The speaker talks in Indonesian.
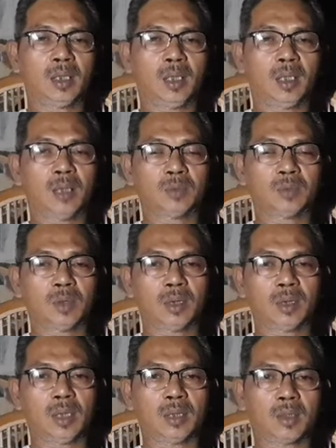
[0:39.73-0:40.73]

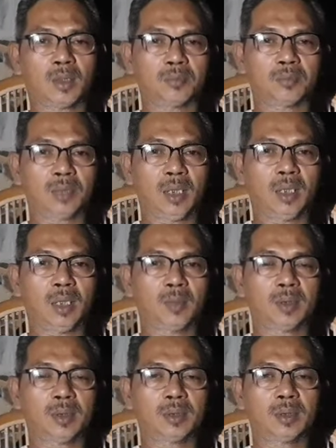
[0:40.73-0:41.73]

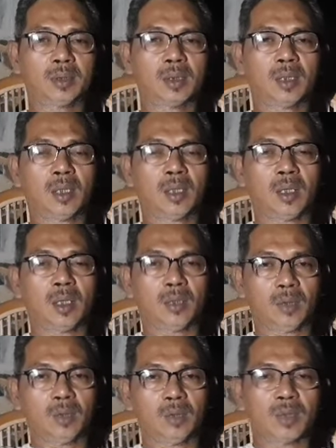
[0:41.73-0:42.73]
Alhamdulillahirrabbilalamin.
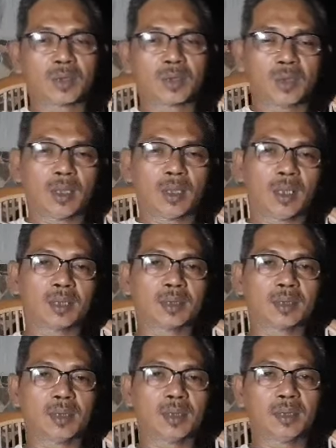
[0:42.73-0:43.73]
Allahumma salli ala
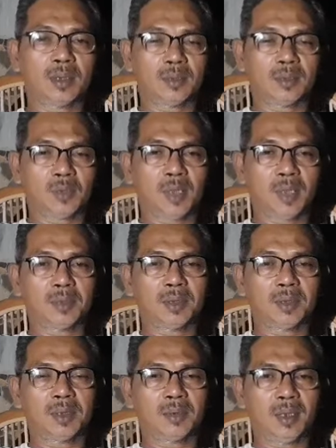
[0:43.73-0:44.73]
Sayyidina
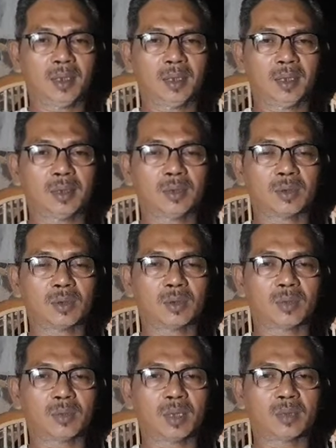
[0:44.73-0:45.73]
Muhammadin wa alihi wa
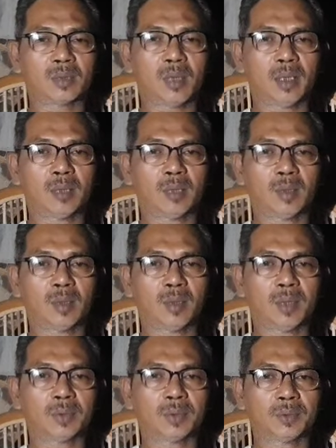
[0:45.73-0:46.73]
sahbihi ajma'in.
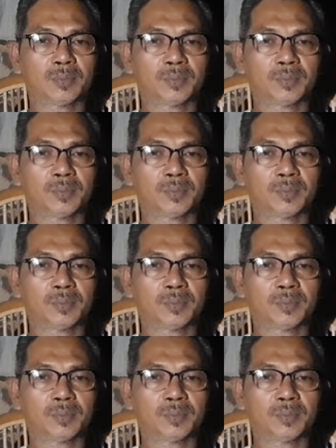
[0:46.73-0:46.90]
ba'du.